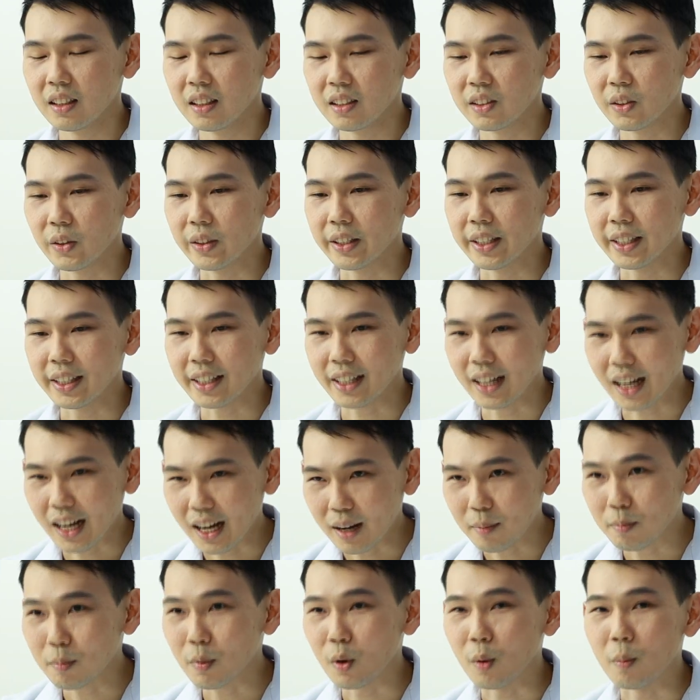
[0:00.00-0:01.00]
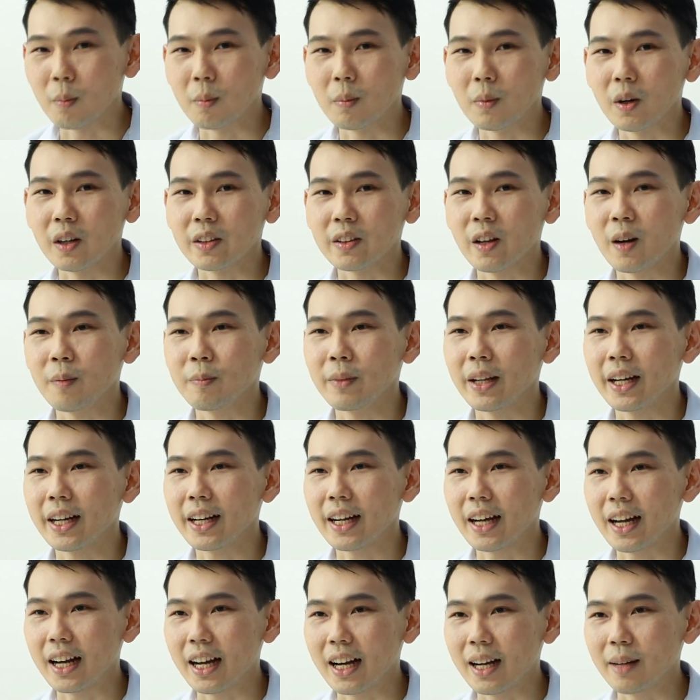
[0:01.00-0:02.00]
สวัสดีครับผมหมอต๊อบนะ
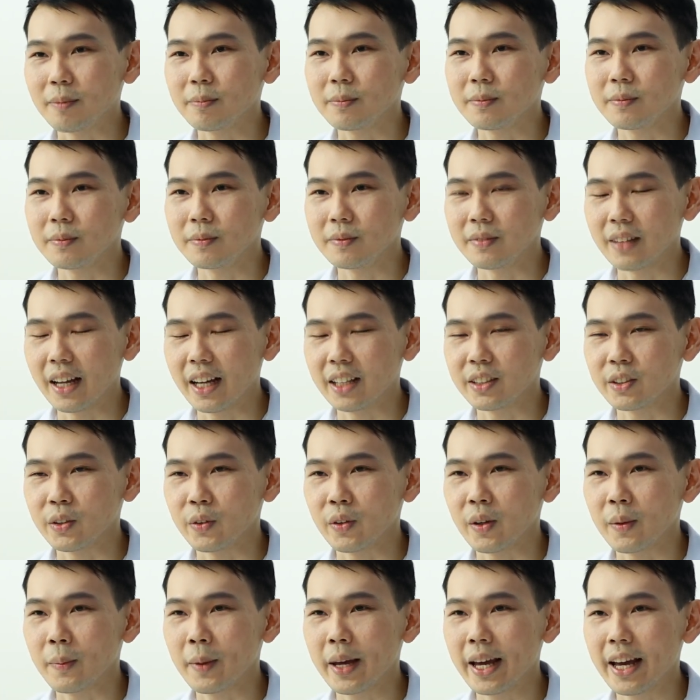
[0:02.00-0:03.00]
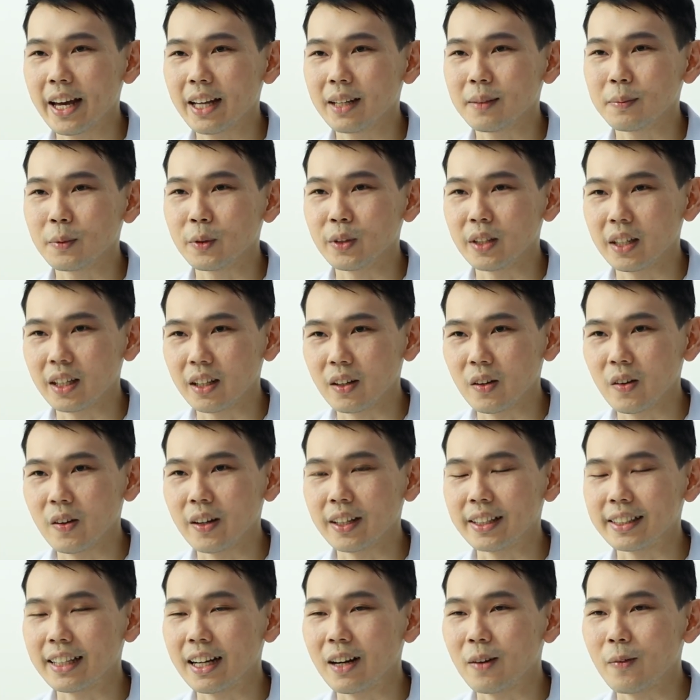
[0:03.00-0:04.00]
ครับนายสัตวแพทย์พลก
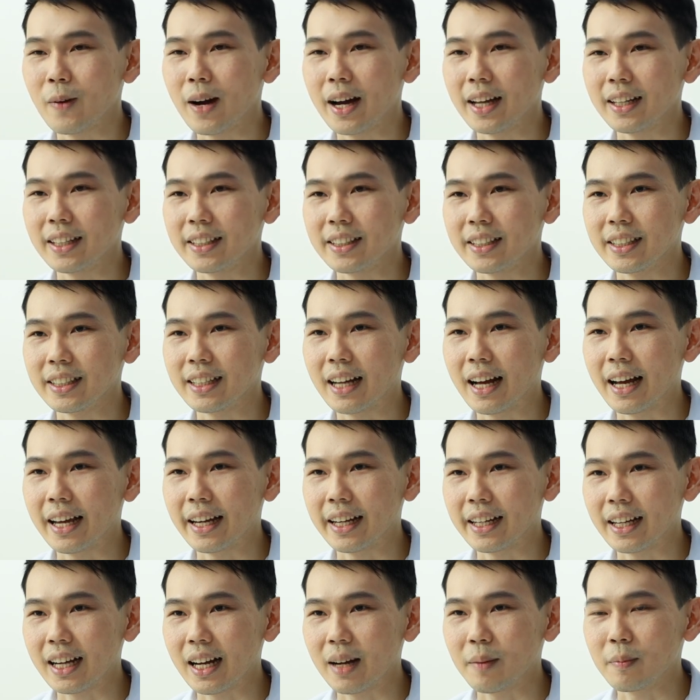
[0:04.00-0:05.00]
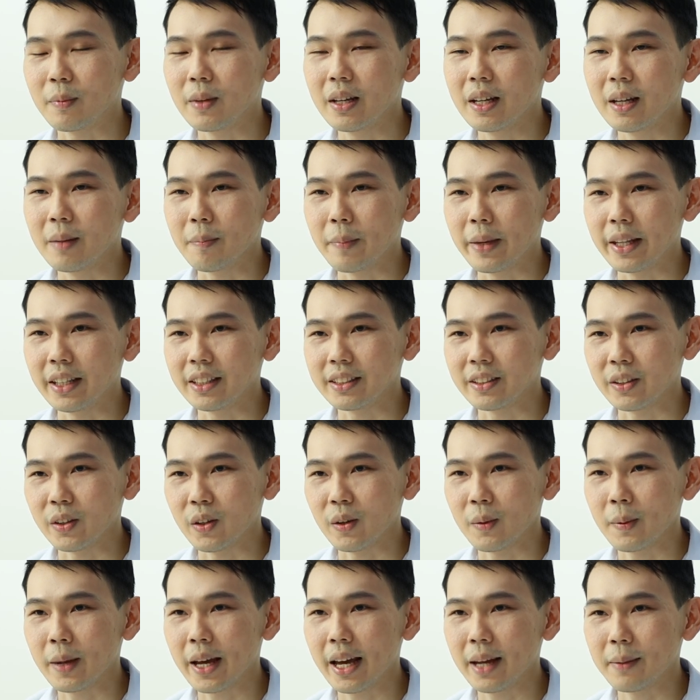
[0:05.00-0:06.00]
ร กังวานฤทธิไกรครับเป็นสัต
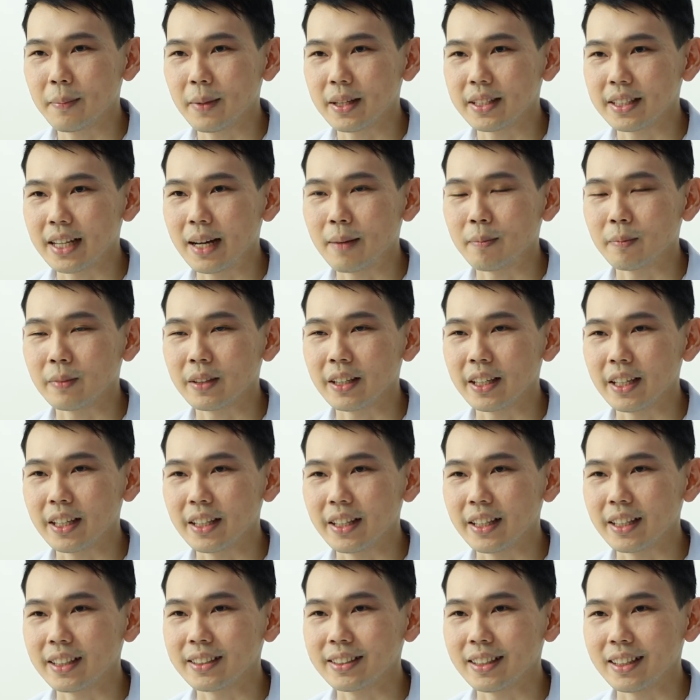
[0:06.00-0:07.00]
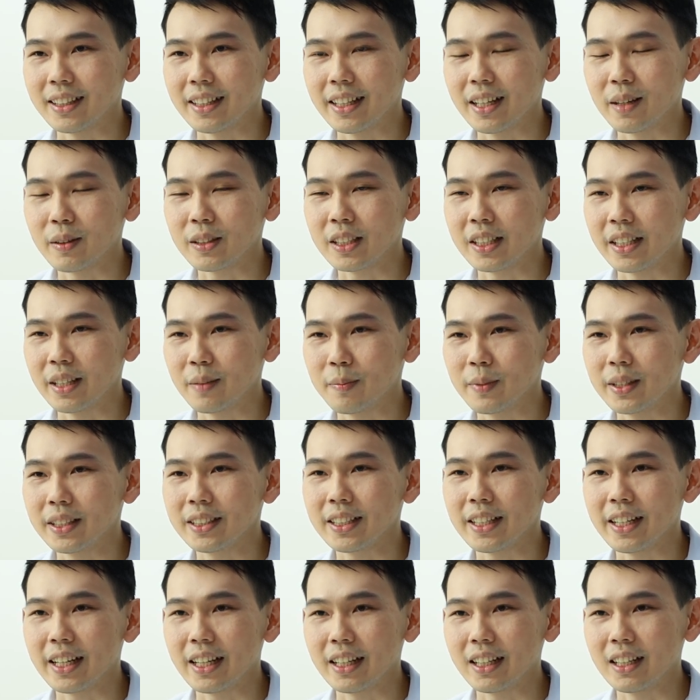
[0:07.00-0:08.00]
วแพทย์ประจำคลินิกสัตว์เลี้ยงชนิดพิ
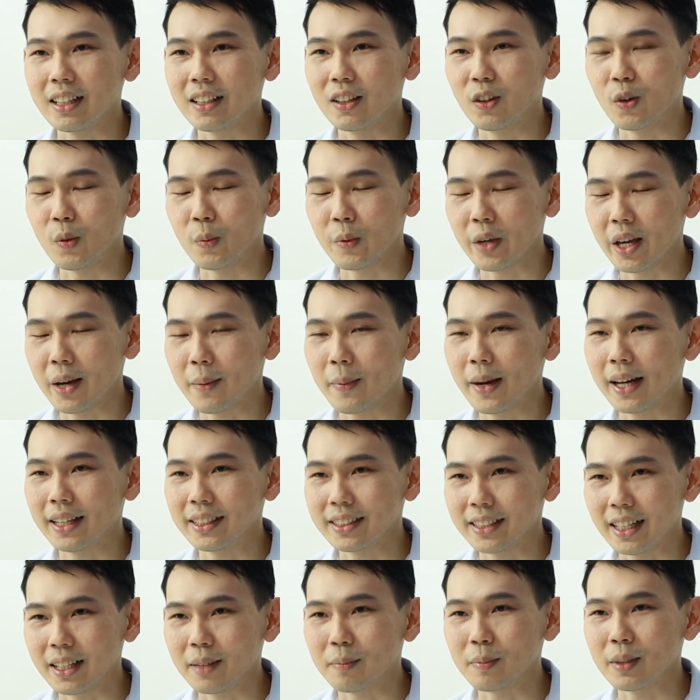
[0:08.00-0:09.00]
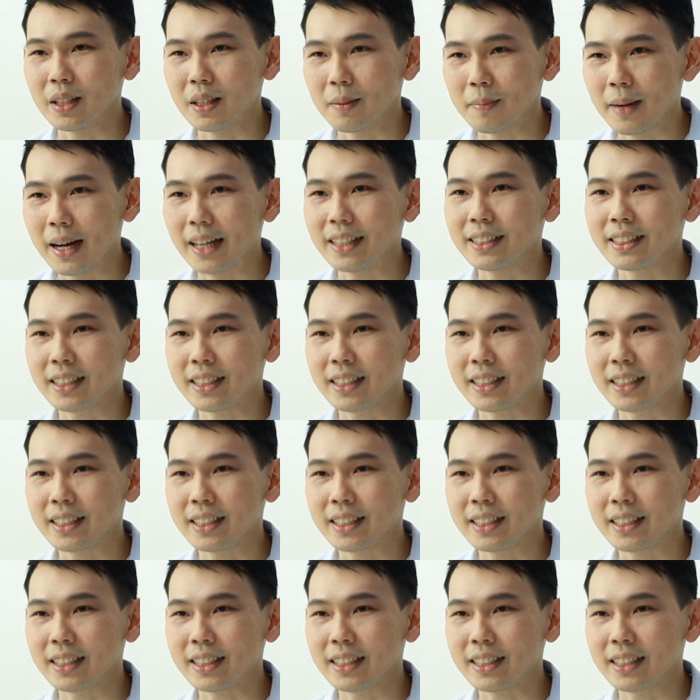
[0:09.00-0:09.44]
เศษโรงพยาบาลสัตว์เครือพัฒ